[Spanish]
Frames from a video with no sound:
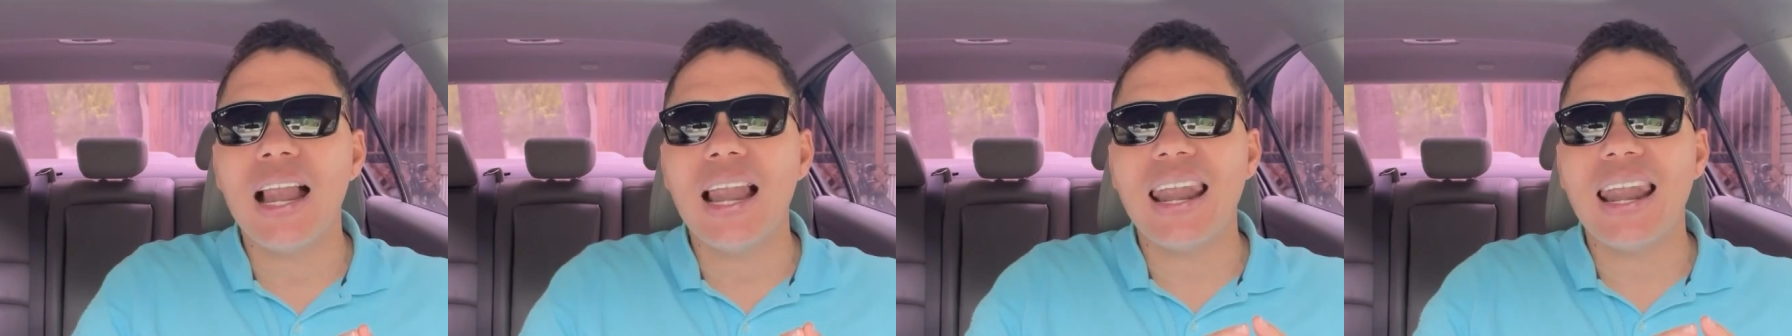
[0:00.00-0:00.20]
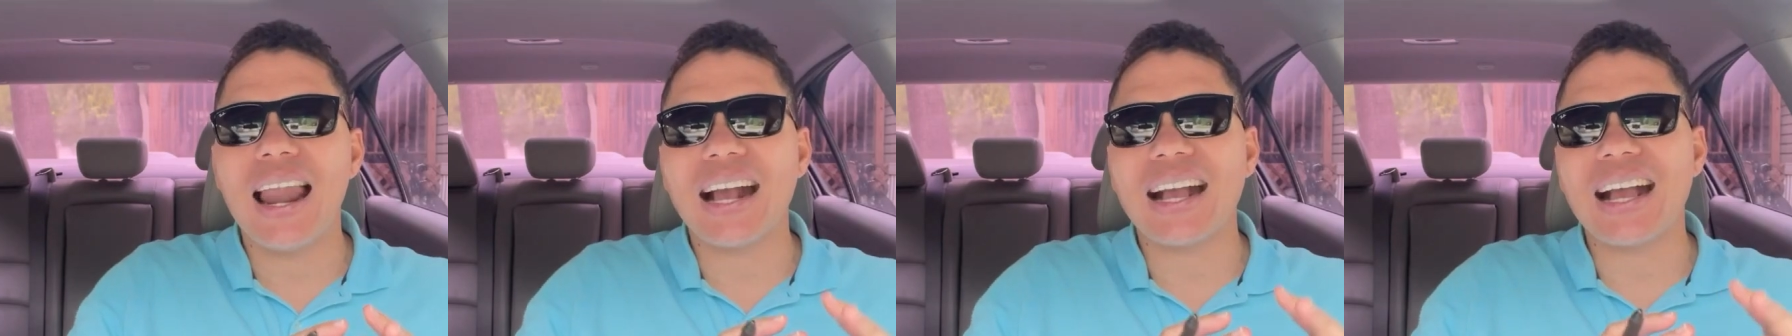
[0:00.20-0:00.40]

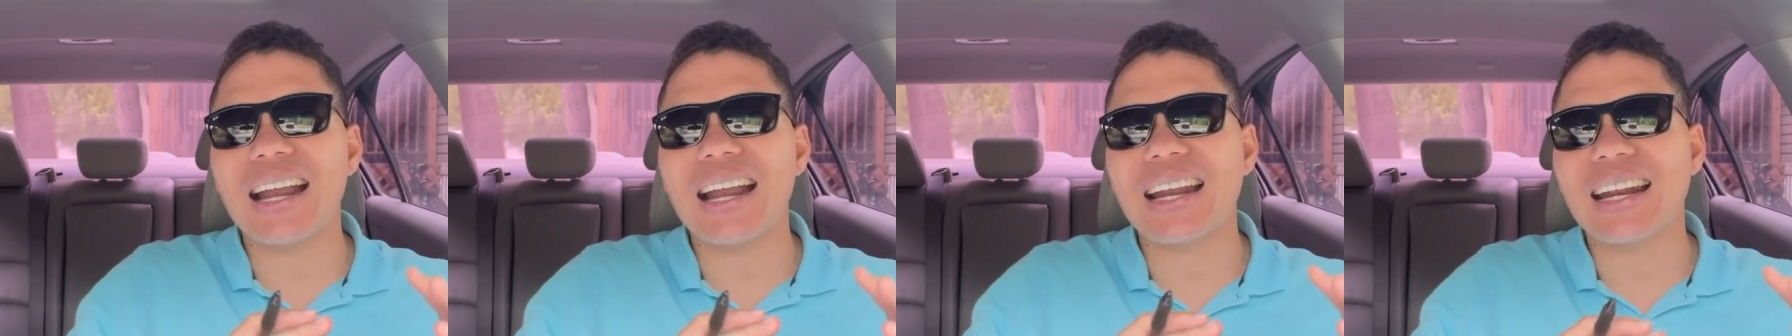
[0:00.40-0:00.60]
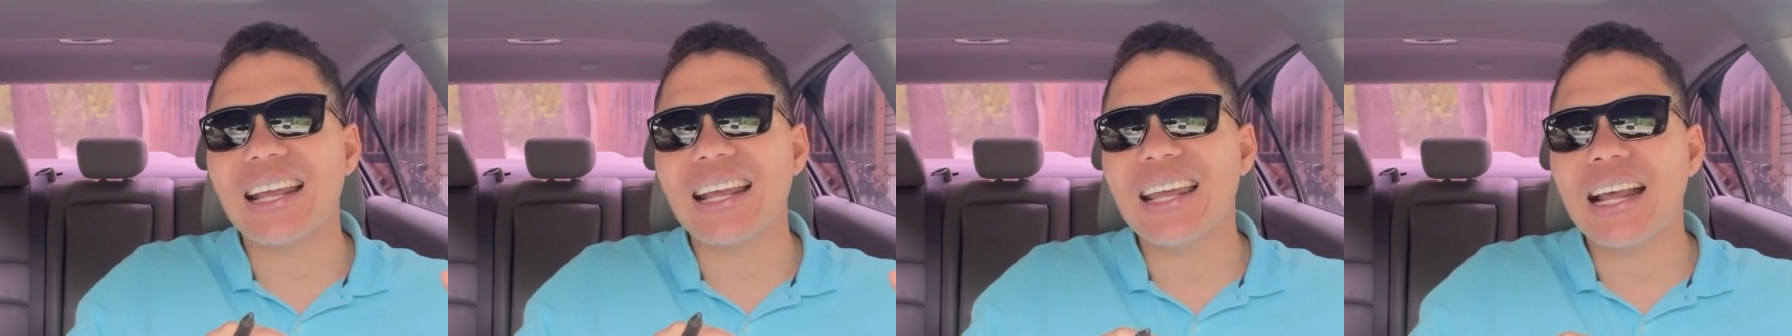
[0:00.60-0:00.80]
la
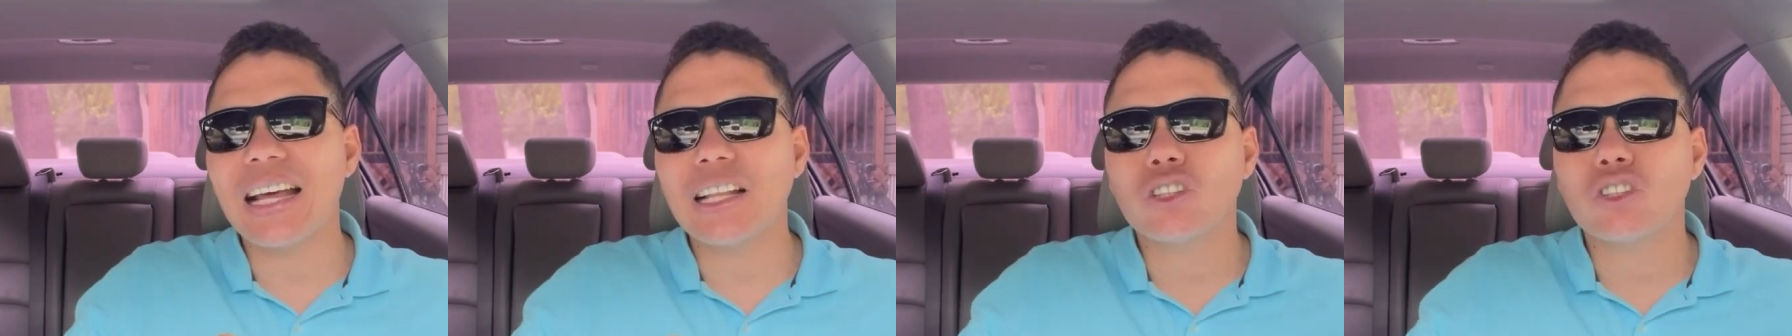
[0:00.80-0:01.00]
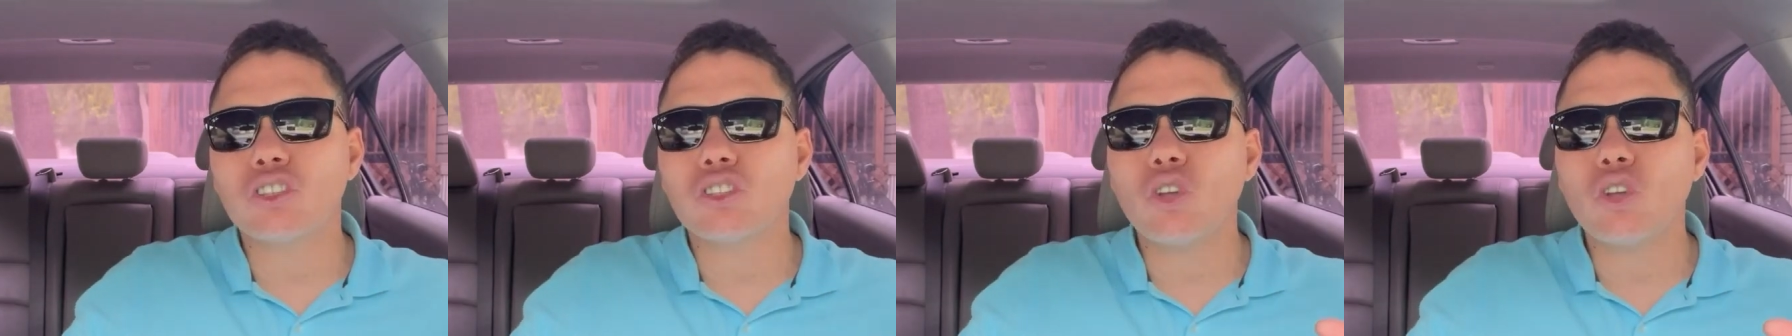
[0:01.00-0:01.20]

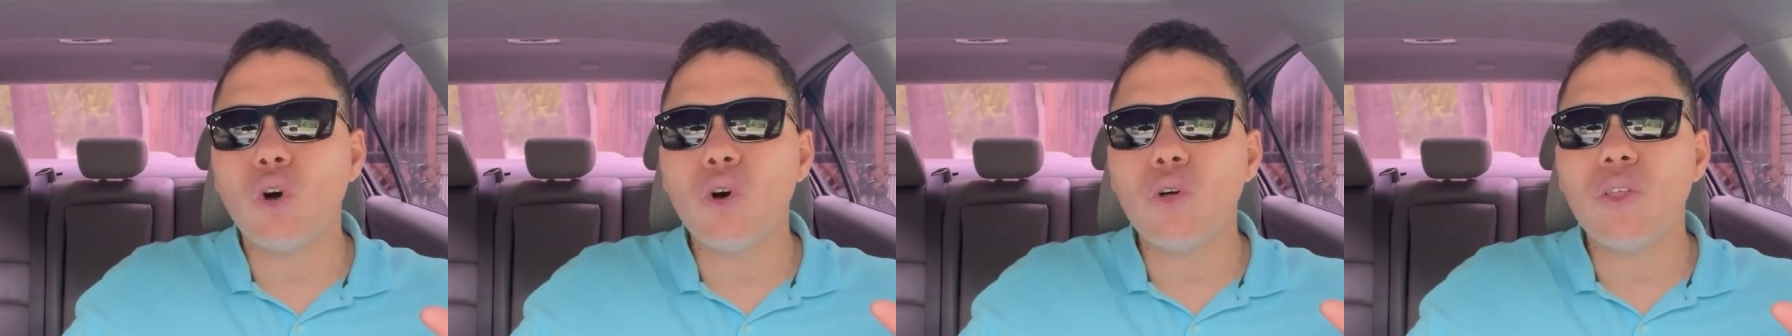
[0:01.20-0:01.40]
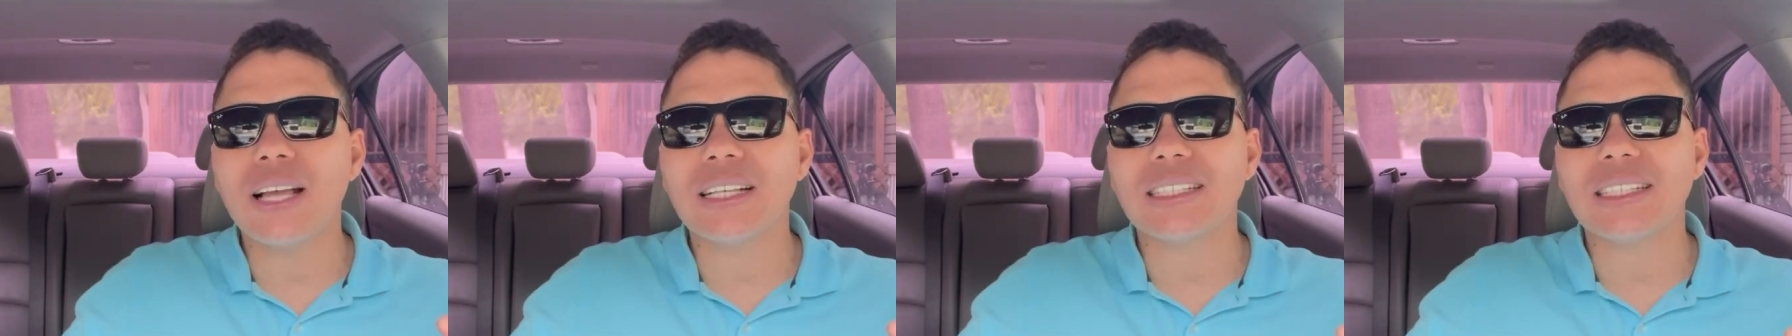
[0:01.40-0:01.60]
carrera
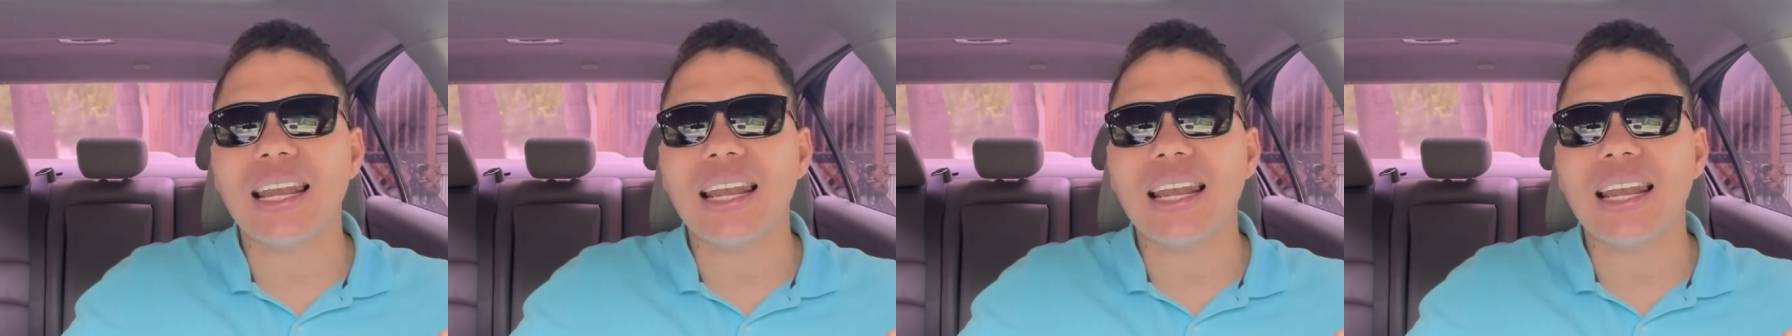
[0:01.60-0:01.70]
todas